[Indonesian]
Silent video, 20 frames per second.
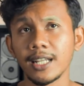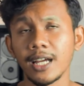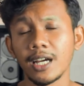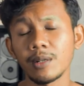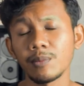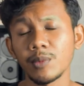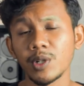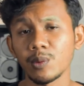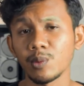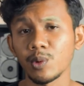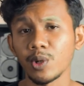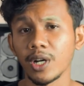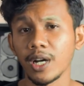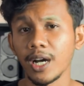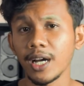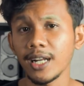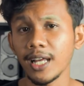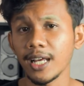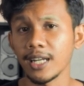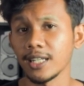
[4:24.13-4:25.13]
dan
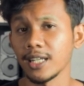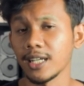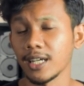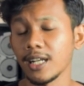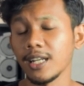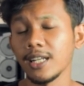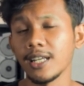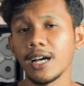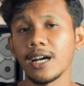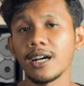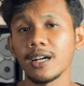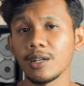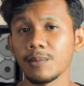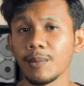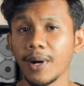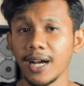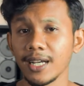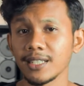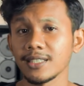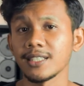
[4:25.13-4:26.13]
menemukan artikel yang
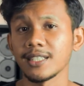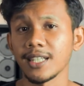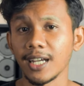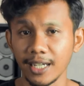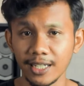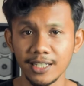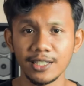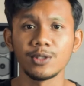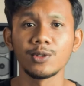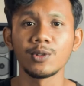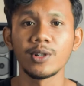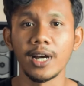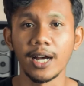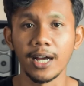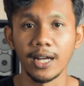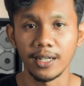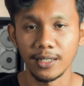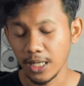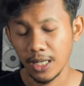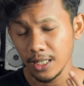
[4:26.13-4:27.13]
ngebahas tentang ini juga.